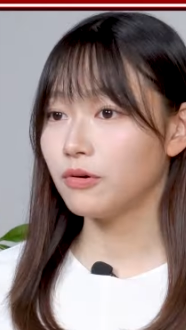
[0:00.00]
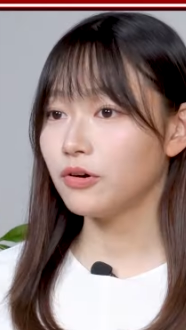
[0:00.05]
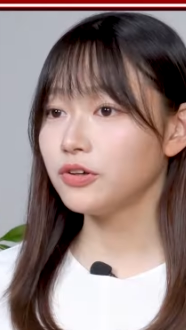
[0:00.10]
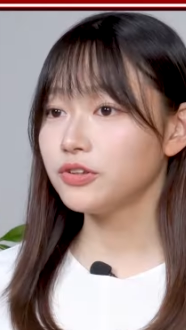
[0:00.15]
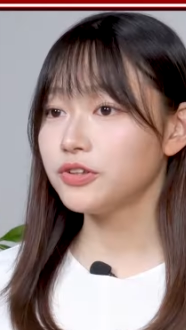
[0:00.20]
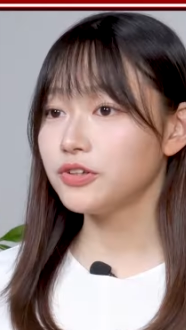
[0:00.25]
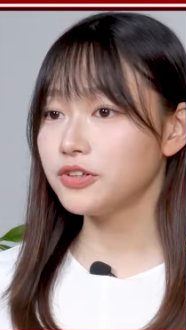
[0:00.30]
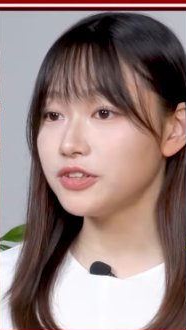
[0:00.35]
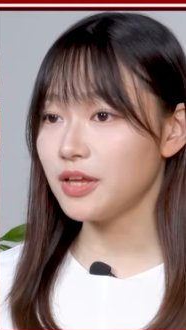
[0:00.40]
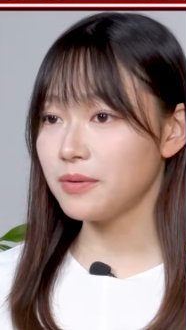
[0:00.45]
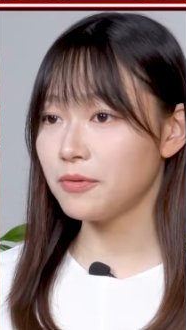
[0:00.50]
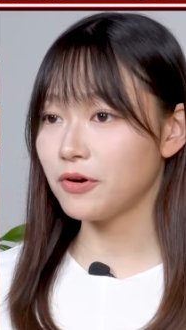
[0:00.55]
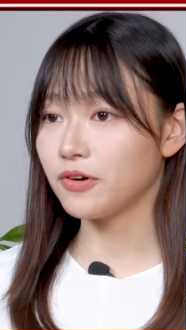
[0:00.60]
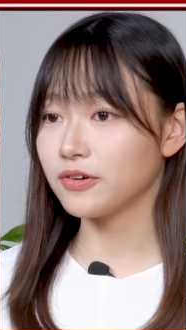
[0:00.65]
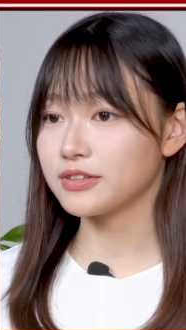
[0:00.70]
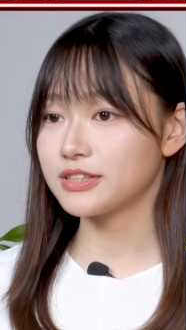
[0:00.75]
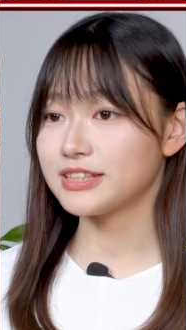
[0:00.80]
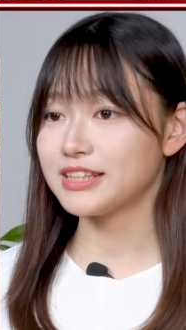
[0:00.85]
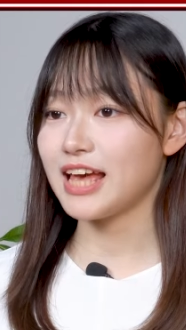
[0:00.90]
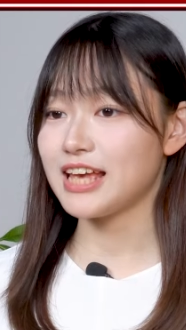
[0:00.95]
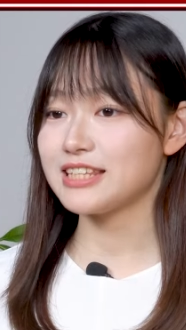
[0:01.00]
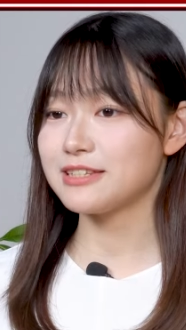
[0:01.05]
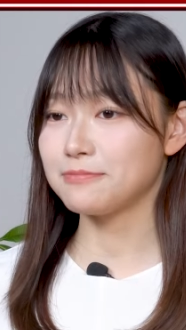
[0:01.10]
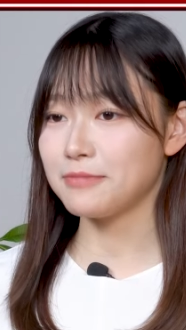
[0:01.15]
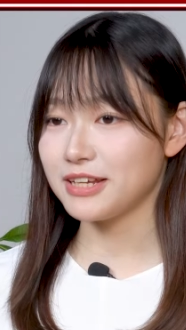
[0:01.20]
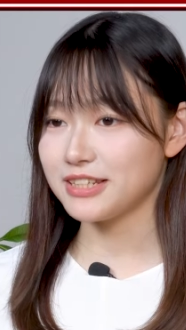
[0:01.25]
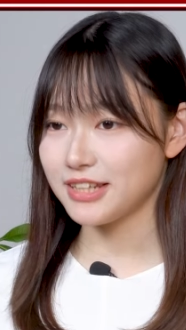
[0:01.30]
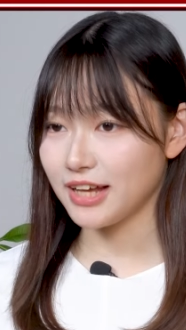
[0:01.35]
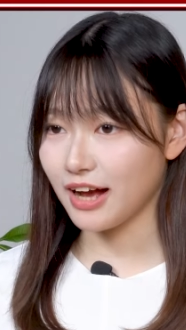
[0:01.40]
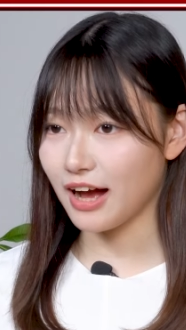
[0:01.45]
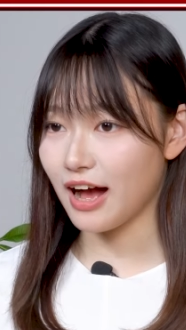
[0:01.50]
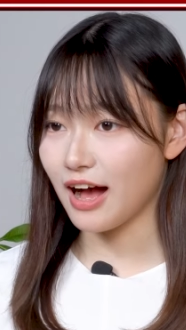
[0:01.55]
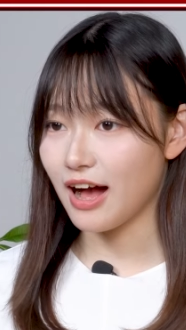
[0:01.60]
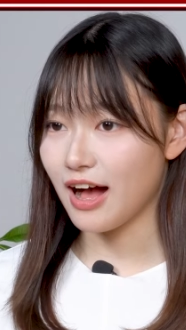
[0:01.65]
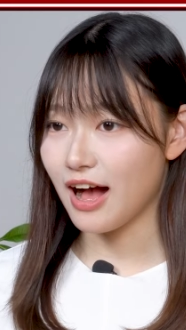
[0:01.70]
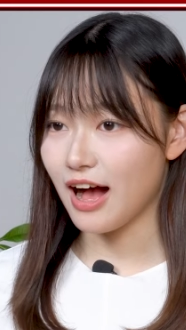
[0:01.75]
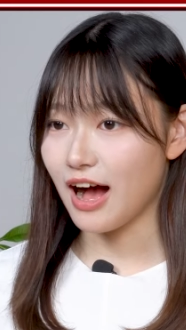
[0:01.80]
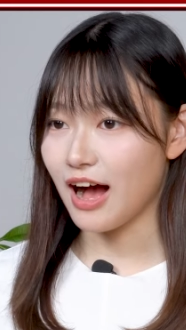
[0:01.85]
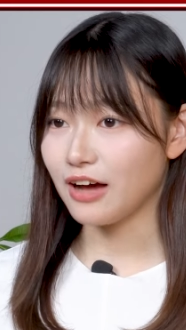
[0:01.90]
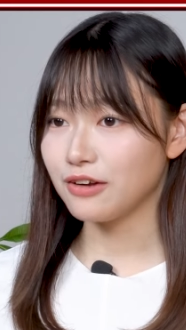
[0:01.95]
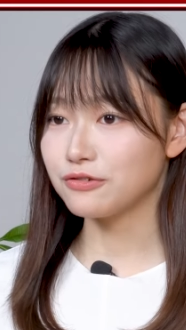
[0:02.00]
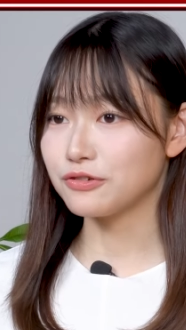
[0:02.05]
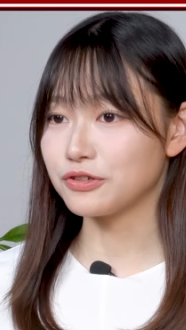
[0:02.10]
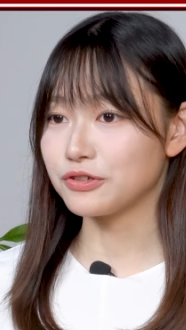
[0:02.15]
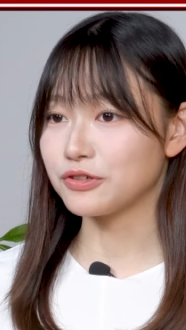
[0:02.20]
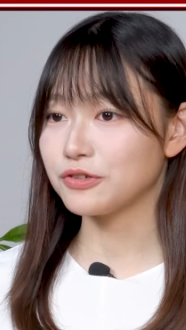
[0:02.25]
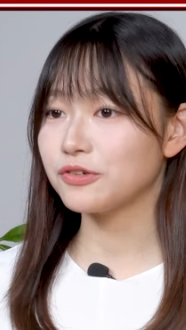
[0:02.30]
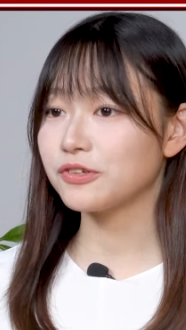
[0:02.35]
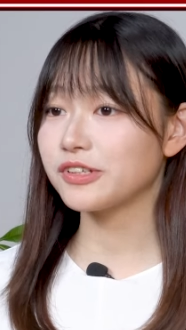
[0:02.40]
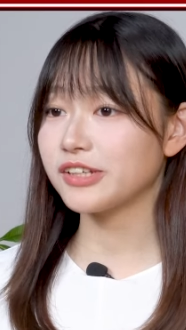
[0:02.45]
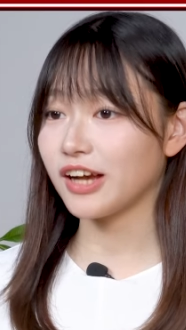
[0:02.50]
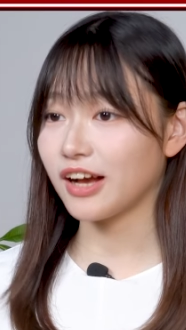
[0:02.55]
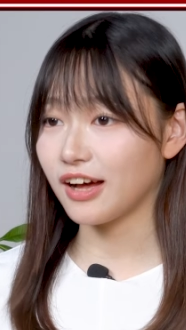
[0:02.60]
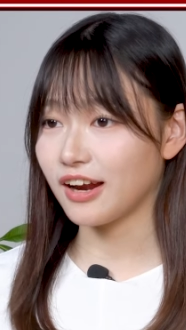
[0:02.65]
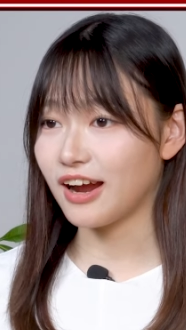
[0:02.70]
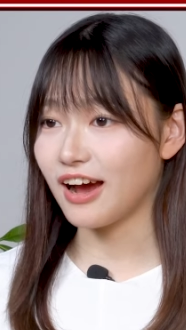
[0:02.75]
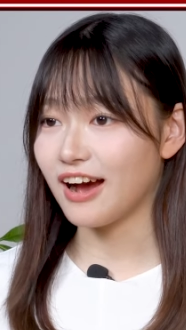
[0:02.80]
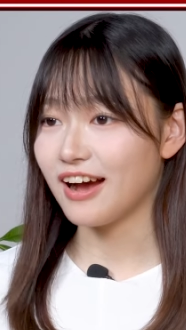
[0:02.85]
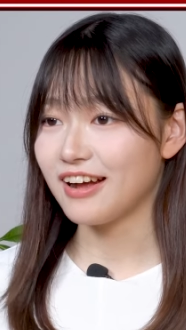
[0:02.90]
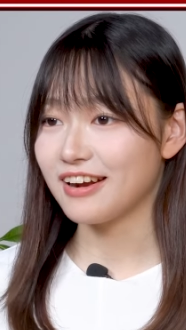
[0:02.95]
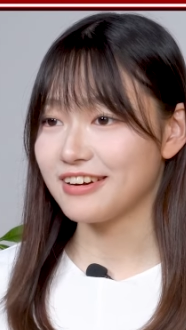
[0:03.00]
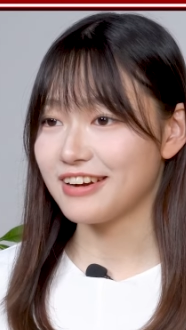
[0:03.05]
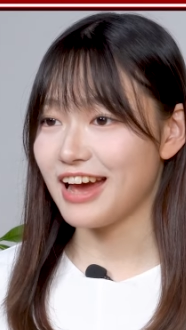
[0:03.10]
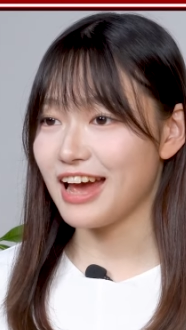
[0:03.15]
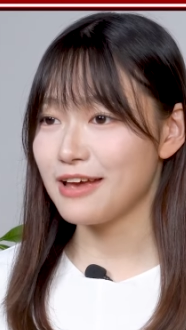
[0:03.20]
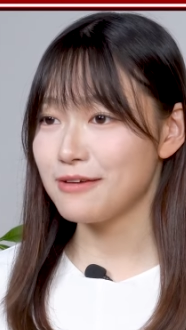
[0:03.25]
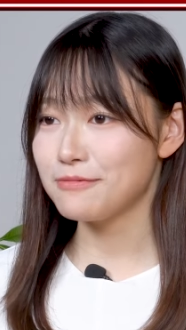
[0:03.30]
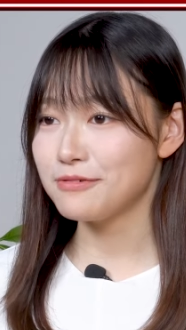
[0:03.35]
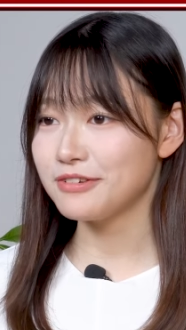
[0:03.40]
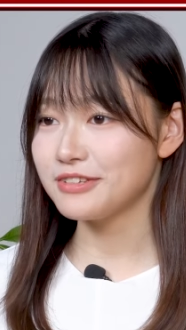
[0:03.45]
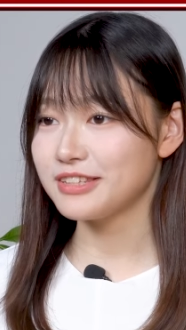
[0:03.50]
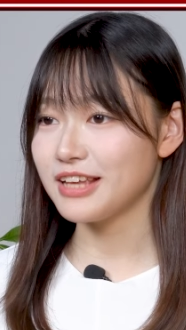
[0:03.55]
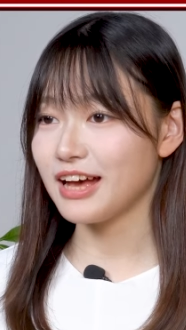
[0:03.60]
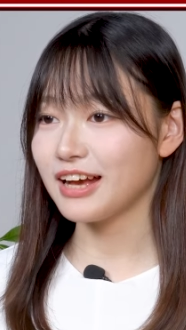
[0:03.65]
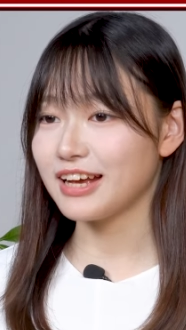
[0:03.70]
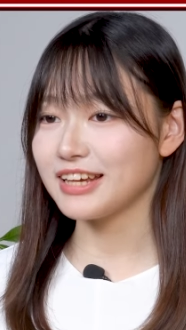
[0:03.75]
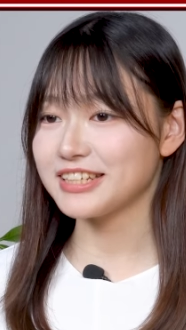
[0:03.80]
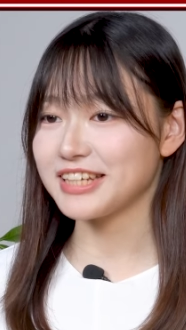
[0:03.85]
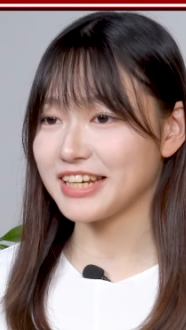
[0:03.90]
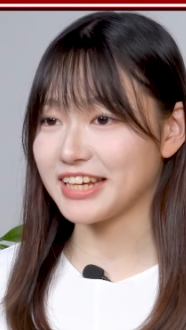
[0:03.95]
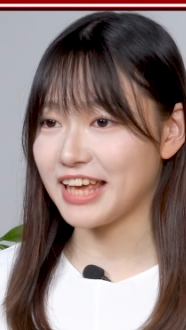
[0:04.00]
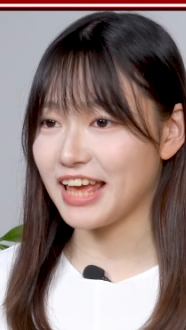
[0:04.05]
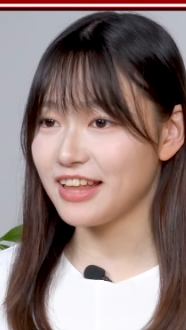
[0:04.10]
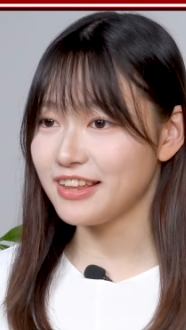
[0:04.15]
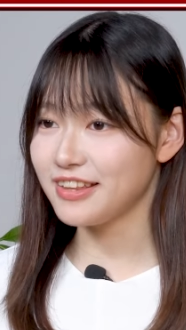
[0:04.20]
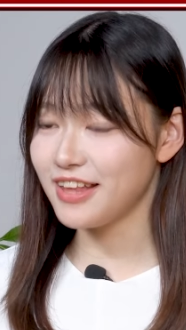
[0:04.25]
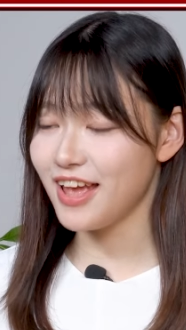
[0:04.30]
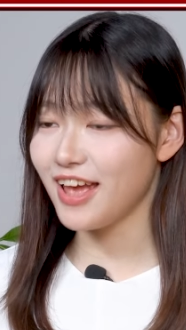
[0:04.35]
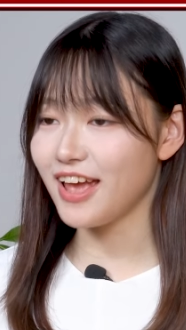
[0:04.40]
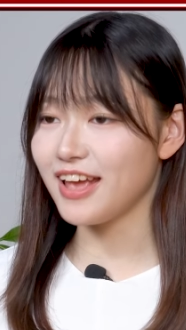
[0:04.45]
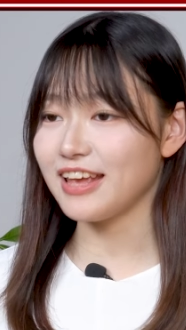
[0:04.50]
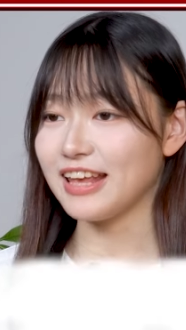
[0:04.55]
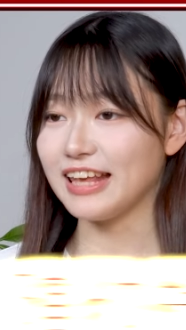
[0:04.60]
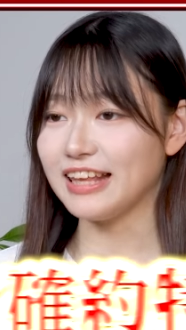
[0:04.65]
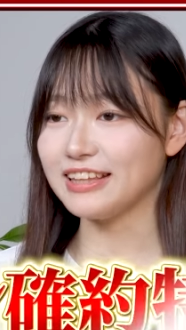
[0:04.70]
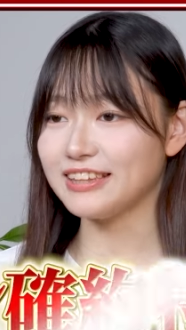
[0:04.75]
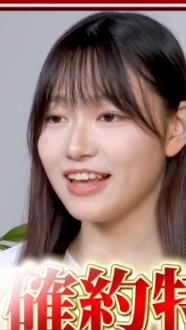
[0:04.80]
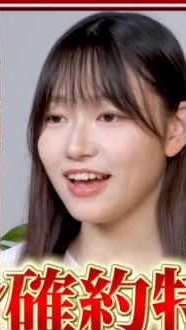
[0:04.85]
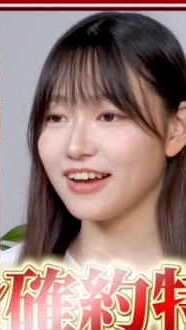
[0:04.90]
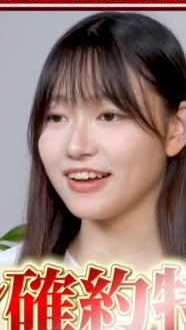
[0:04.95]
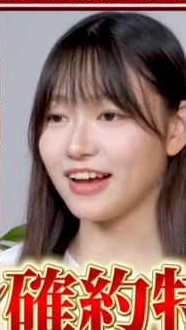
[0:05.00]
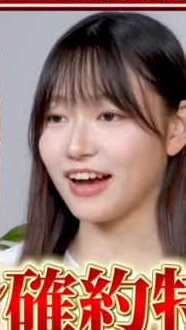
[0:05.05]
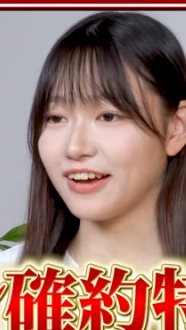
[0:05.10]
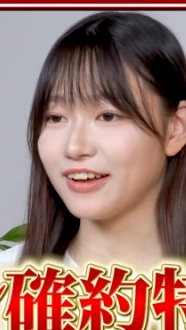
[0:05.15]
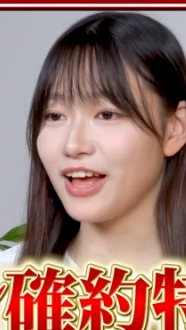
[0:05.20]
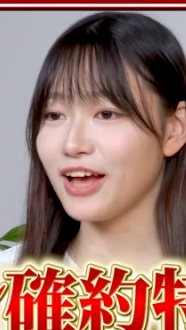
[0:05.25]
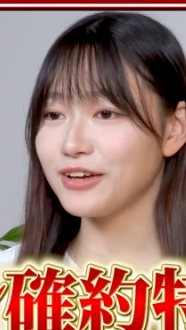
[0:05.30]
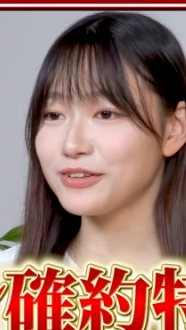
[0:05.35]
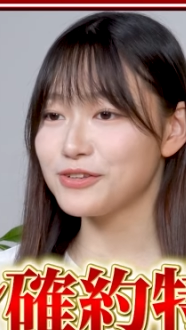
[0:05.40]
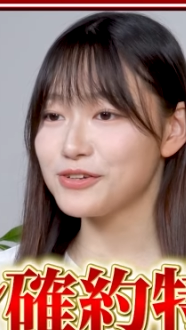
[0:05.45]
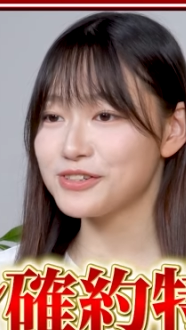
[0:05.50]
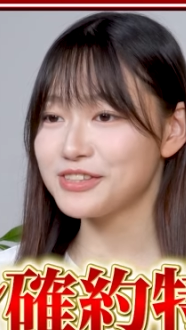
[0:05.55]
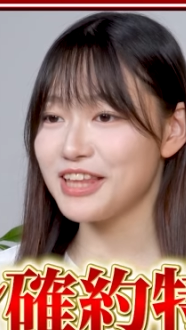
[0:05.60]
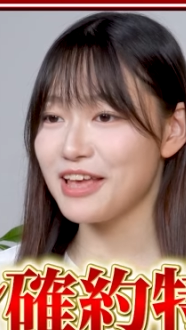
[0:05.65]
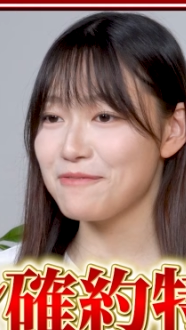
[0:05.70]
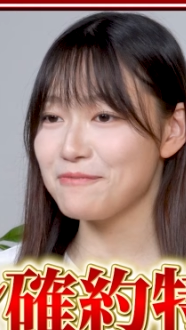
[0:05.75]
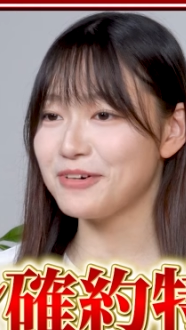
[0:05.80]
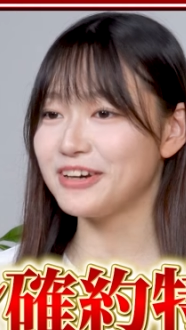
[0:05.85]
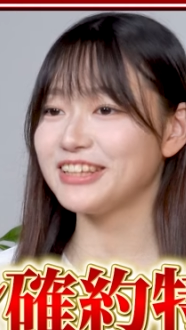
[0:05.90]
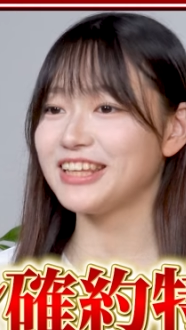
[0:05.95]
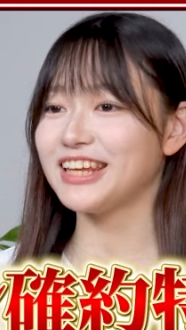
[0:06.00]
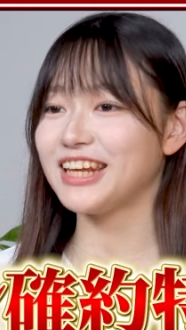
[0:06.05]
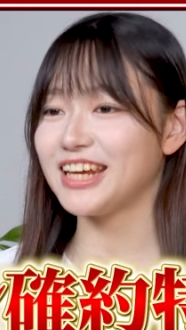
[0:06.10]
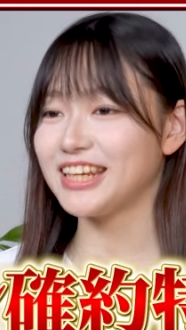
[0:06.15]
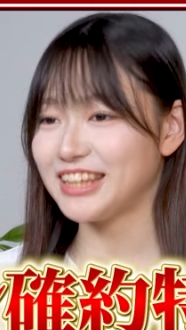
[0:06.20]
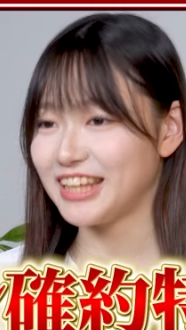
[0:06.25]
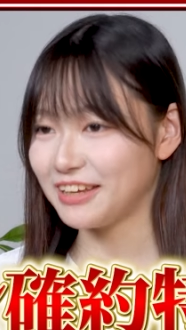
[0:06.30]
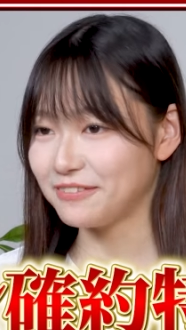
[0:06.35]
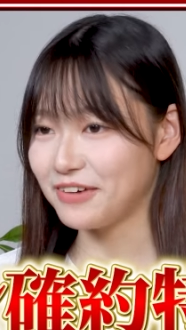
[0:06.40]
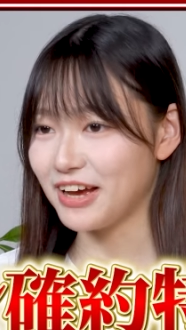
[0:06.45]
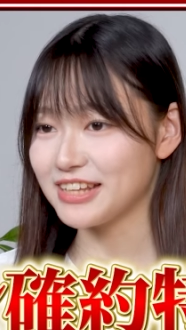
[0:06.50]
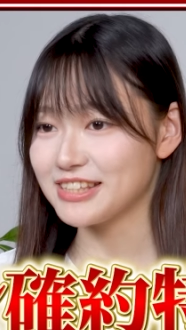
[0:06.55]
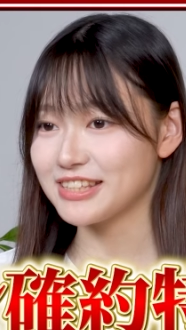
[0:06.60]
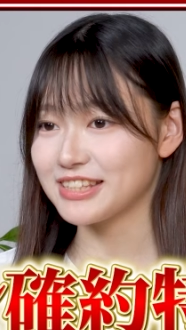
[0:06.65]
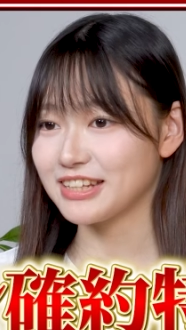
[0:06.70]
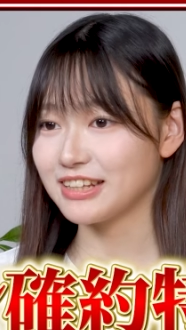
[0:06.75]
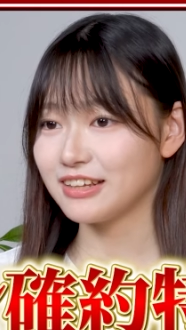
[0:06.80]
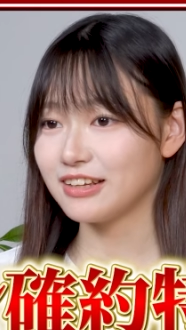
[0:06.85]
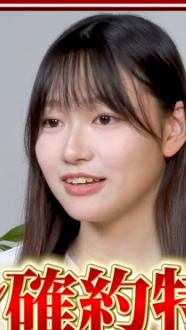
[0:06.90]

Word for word: 冒頭でもお伝えしましたがある商社からライブ参加者限定インターン確約特典もいただいています